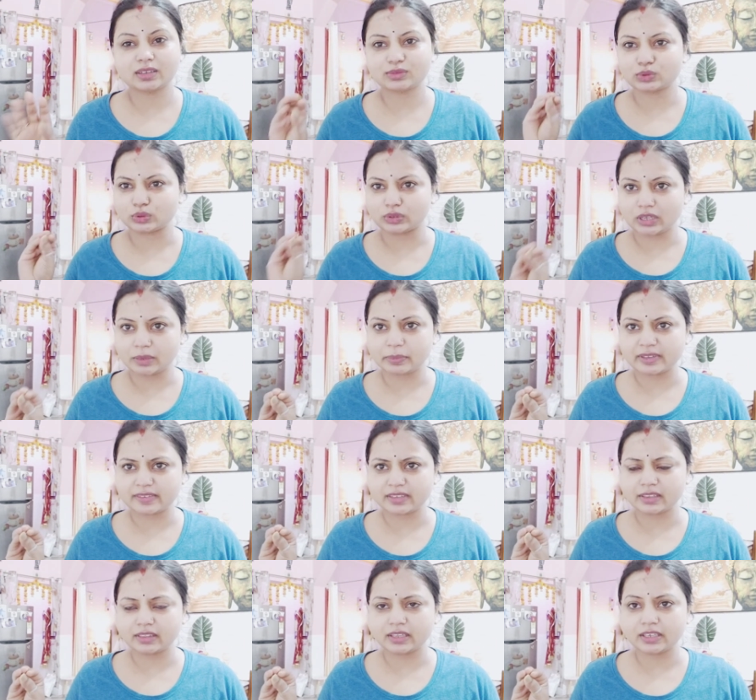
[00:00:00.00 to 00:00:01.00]
उतना
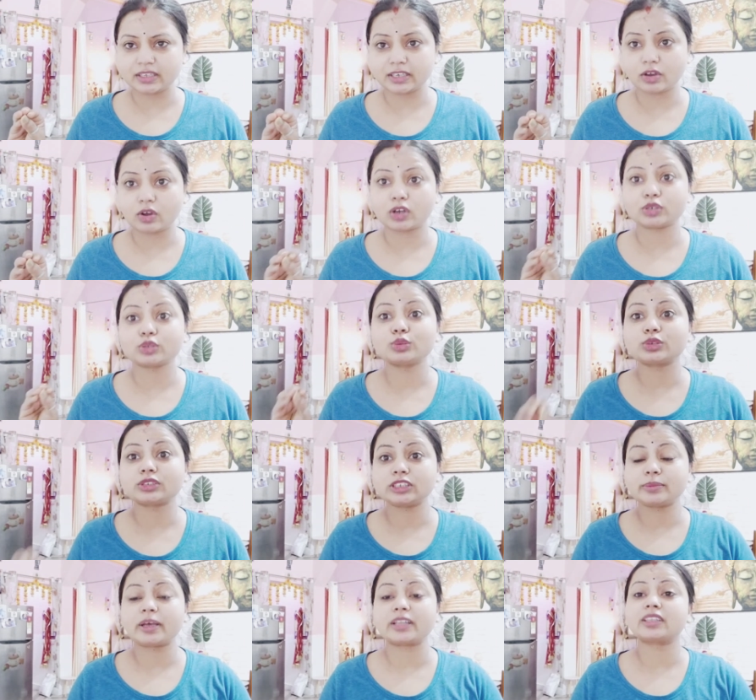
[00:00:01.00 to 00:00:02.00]
पसंद नहीं है और
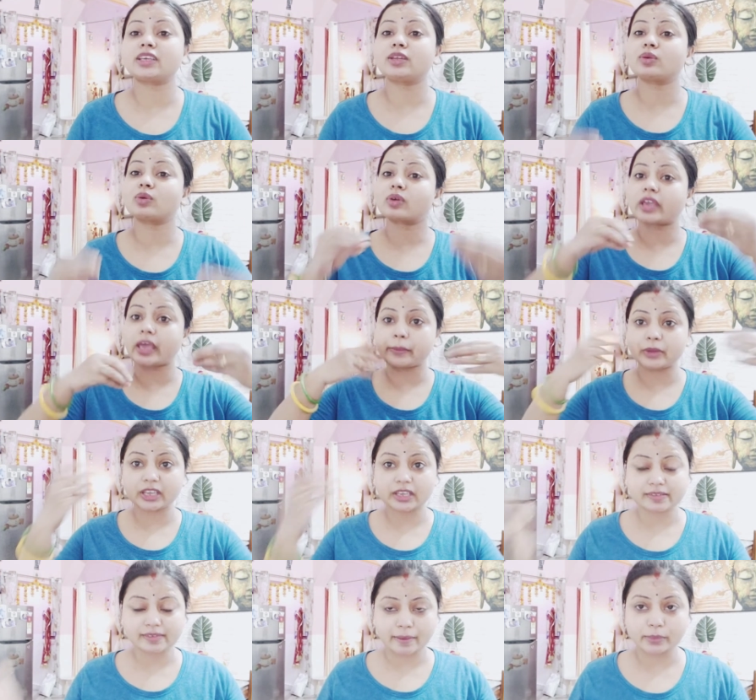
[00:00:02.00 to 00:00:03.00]
दूसरी बात कि इनको
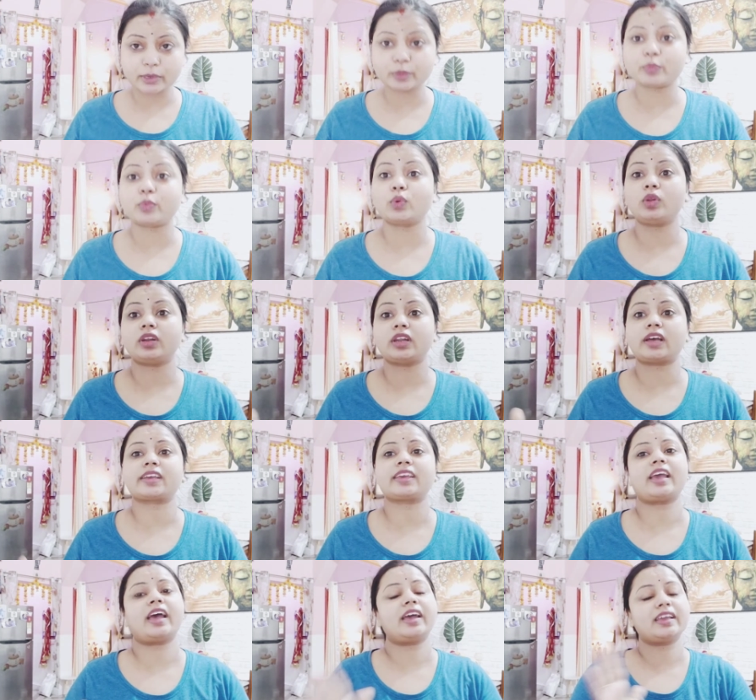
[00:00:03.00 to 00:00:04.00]
कैमरे के सामने बोलना
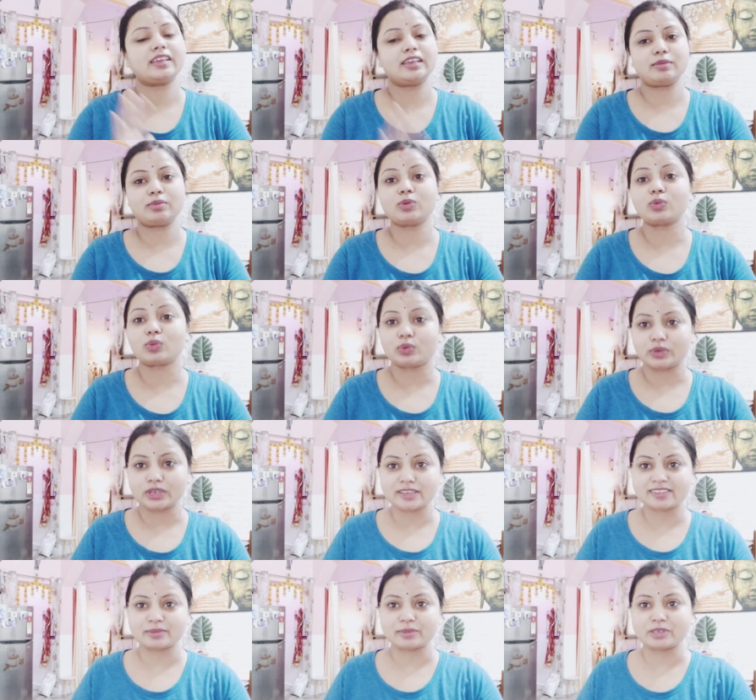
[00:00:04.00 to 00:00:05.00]
क्या है ये भी उनको
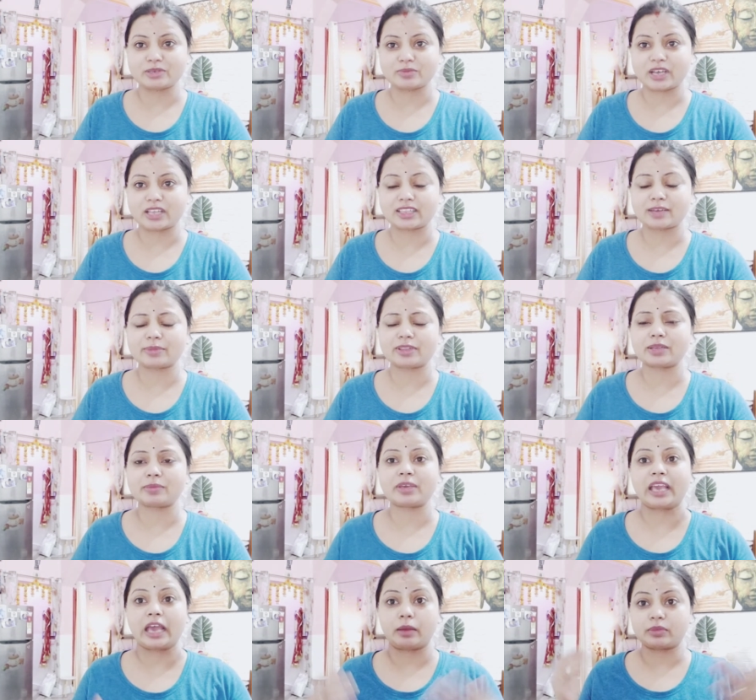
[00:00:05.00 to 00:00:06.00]
नहीं समझ में आता
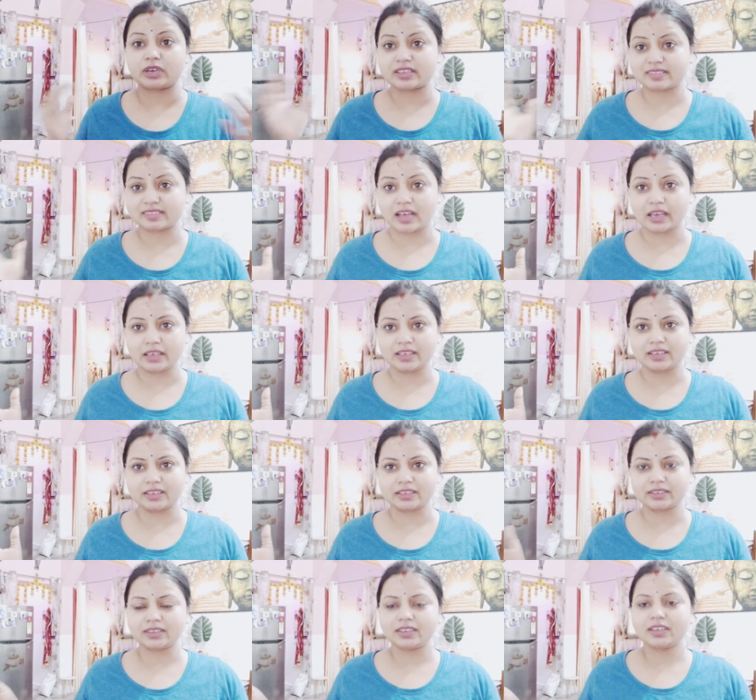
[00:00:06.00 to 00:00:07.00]
मतलब कैमरा साई
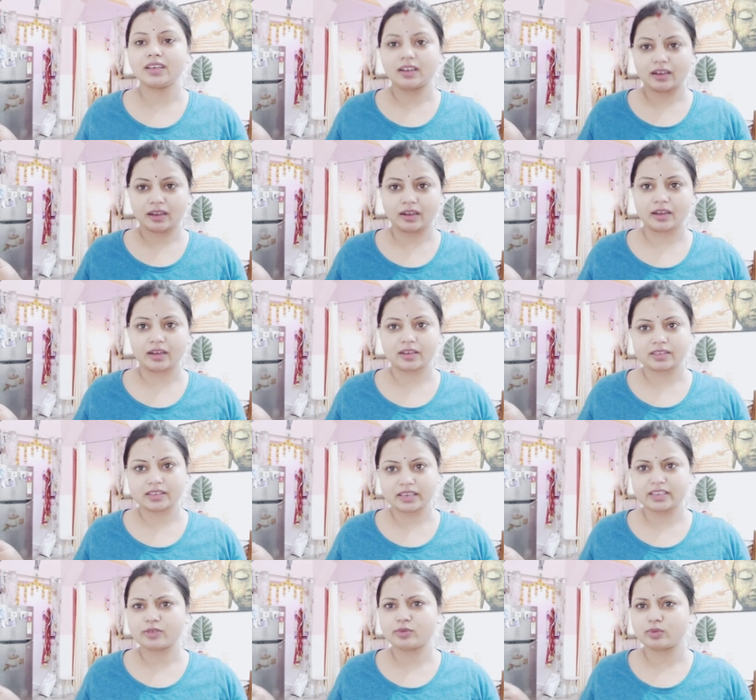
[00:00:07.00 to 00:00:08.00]
है हाँ
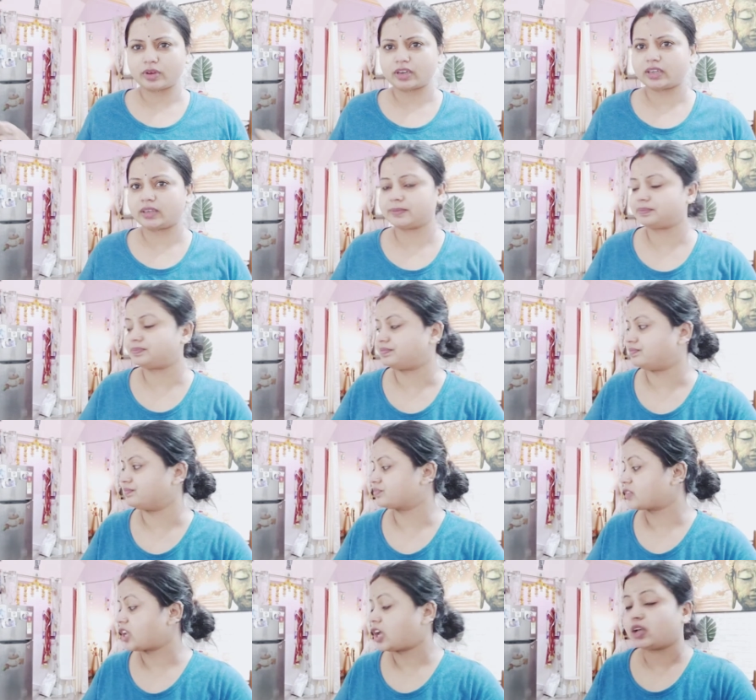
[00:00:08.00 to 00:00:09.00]
यही हुआ ना
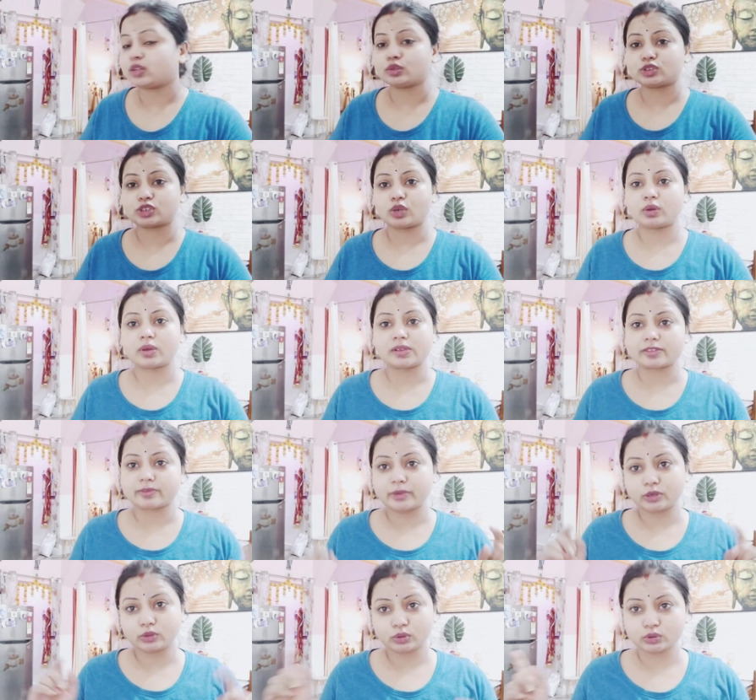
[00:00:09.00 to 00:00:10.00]
तो चलो
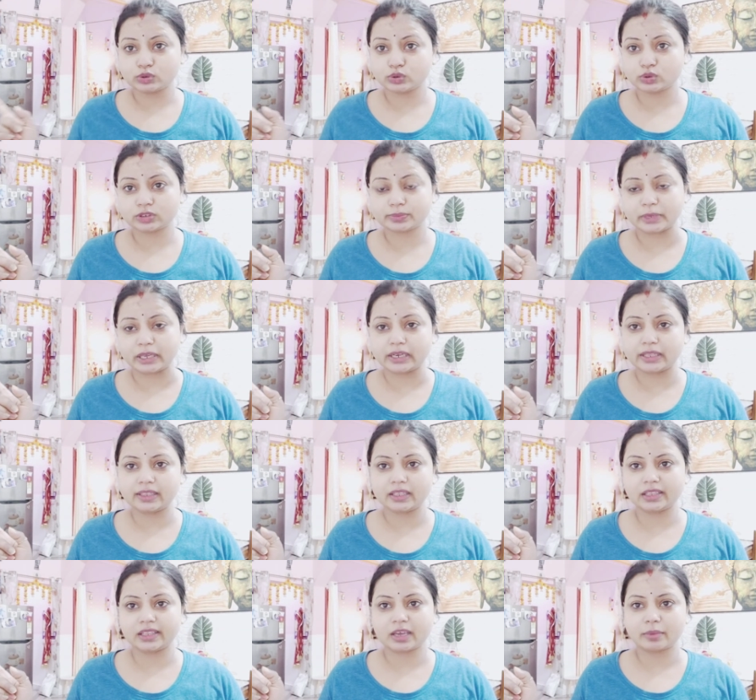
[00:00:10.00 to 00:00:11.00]
हस्बैंड को तो जूस मैंने
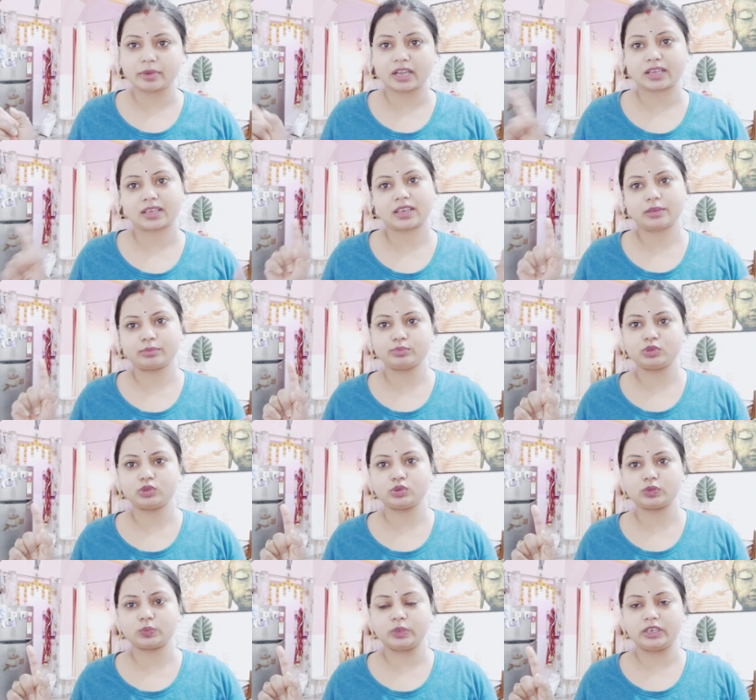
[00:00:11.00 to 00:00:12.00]
दे दिया बना के अब
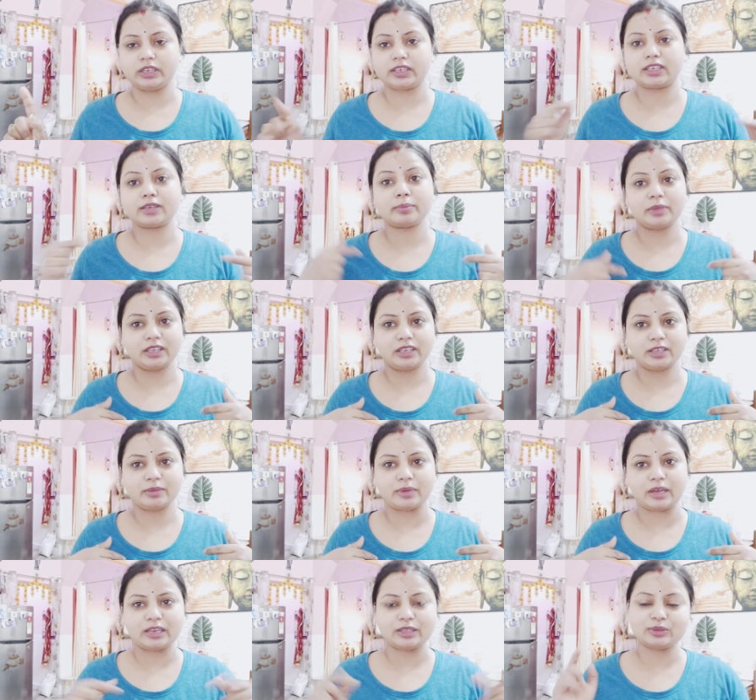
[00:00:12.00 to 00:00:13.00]
जूस पीने की मेरी
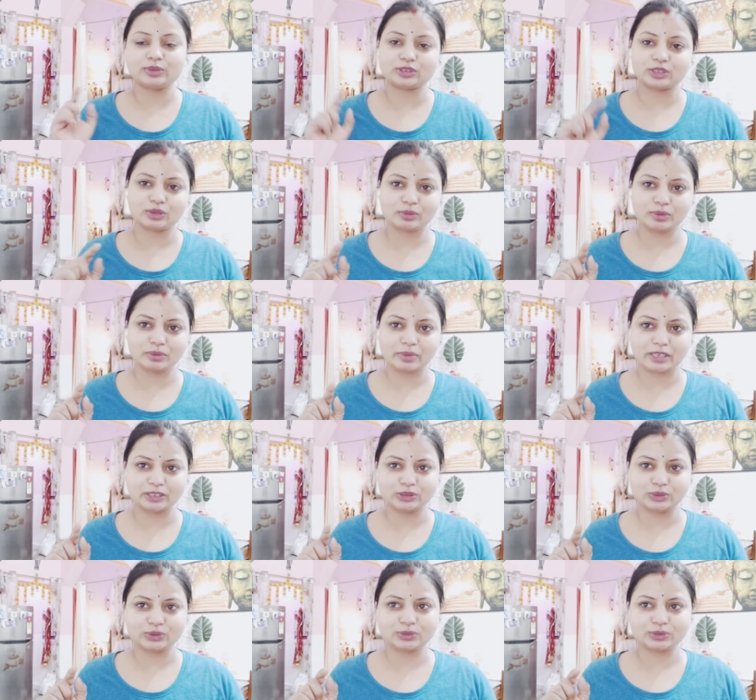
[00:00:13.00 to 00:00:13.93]
बारी तो चलो अभी मैं जूस